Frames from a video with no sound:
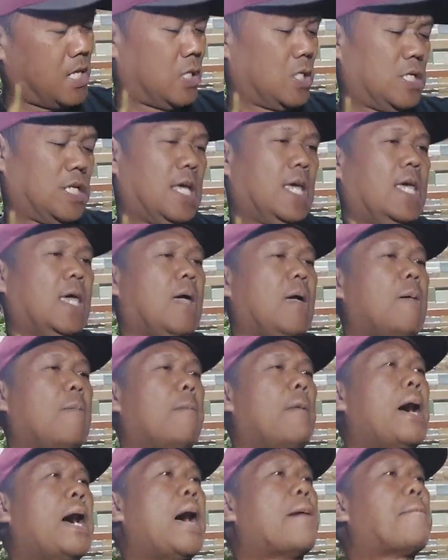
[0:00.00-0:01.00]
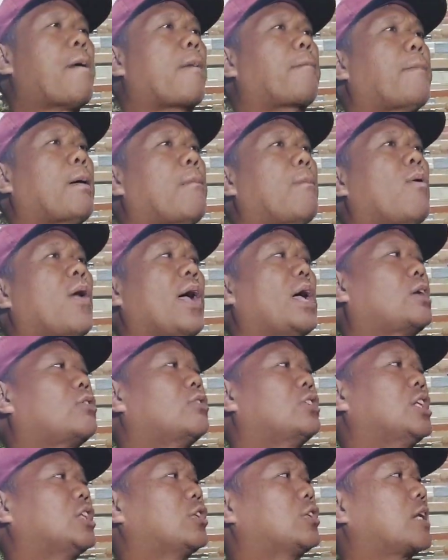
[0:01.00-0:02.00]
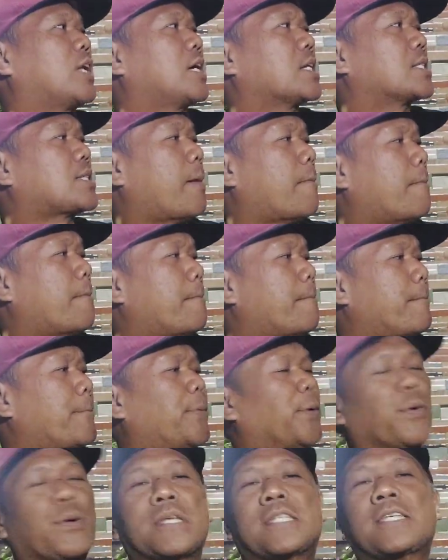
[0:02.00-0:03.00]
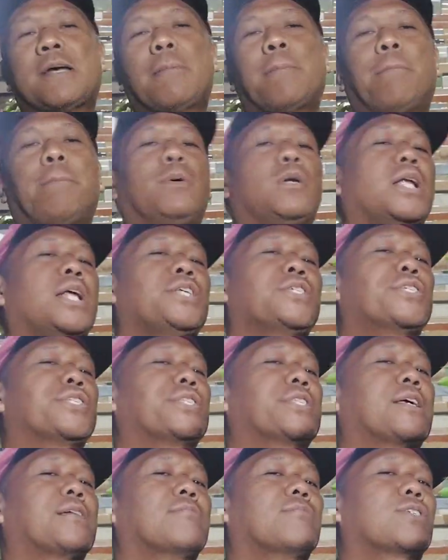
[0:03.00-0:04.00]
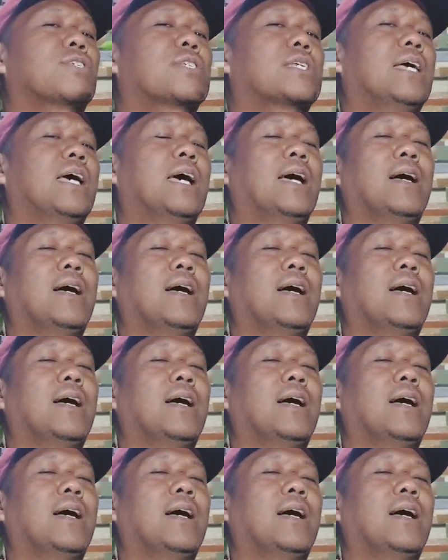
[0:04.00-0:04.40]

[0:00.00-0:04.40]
nito. Baka pagpabuhay ko dito ng sampu, sampu na stems.